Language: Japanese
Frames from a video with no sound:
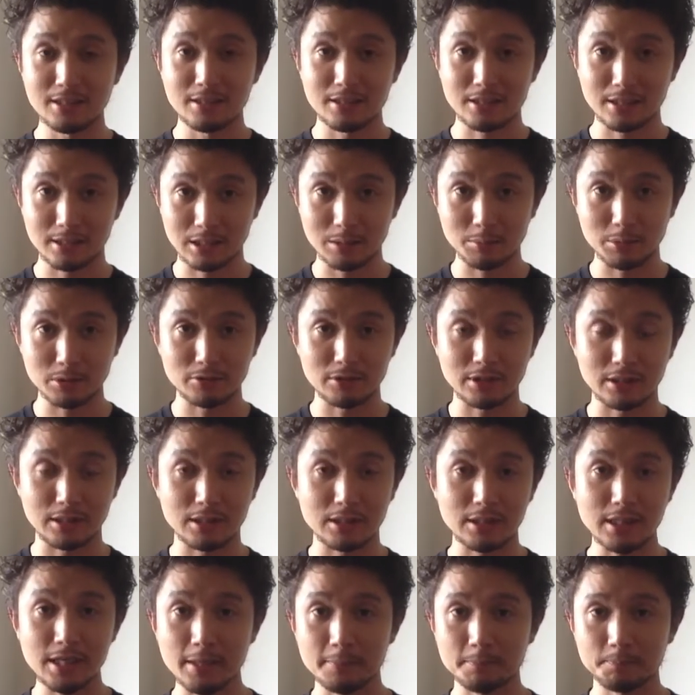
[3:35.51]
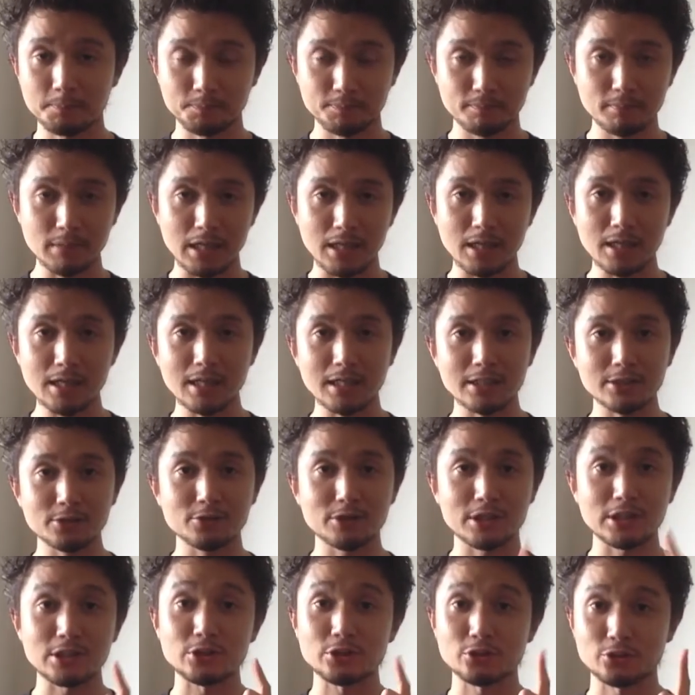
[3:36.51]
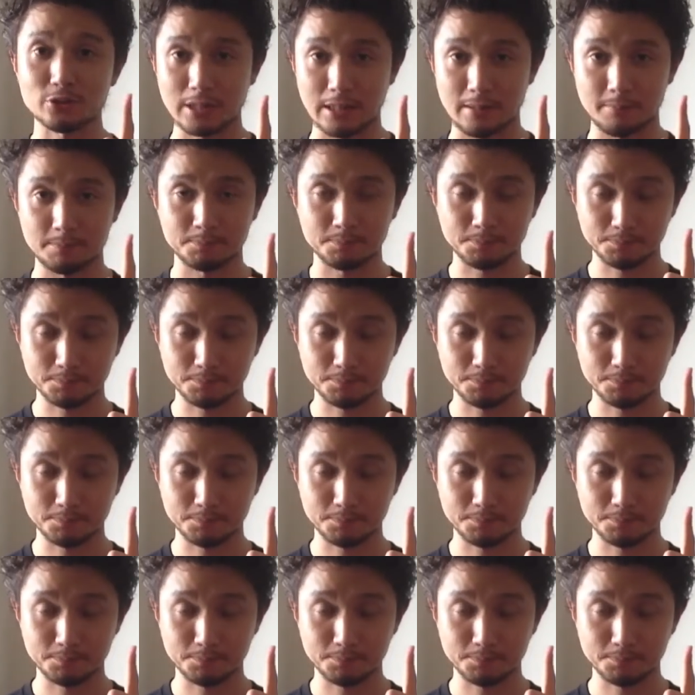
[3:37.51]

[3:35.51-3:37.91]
やってみるだけでまあ早い人で1週間、